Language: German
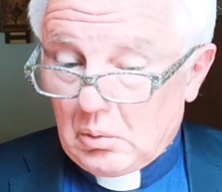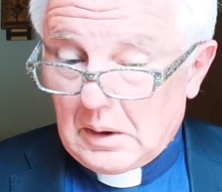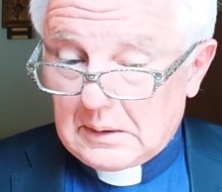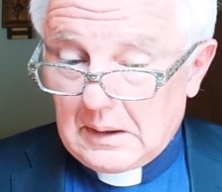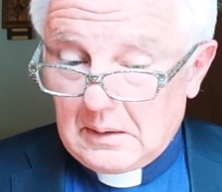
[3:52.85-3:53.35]
Oder
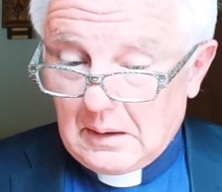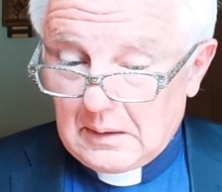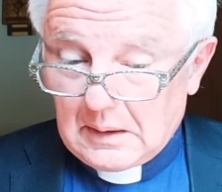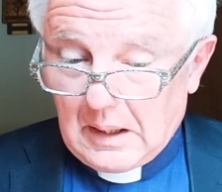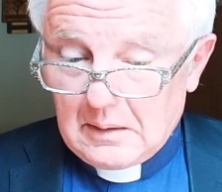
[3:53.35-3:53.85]
ich denke an
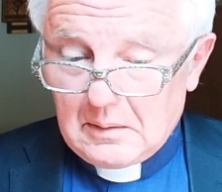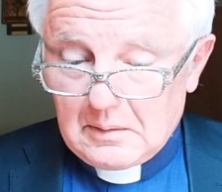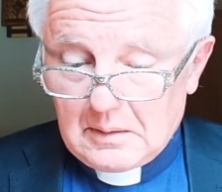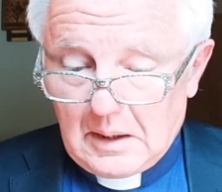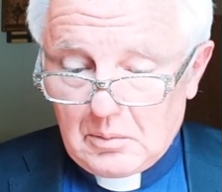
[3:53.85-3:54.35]
die
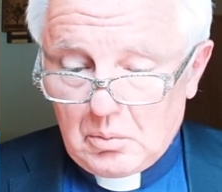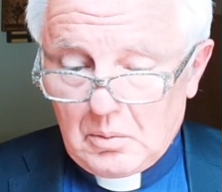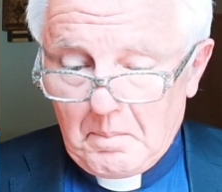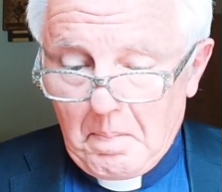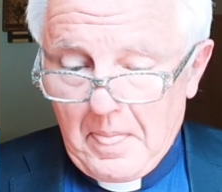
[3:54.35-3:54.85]
Krankensalbung,